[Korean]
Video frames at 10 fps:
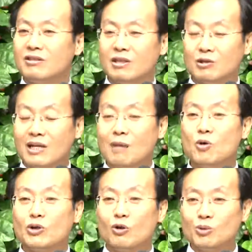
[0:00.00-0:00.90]

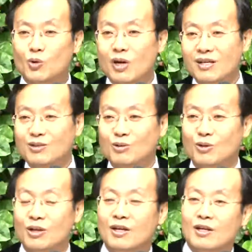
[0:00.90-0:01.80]
요즘에는
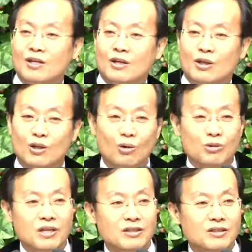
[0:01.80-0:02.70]
외국 같은 데는
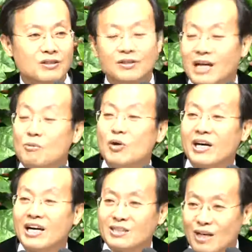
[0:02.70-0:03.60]
감옥이 너무 좋아가지고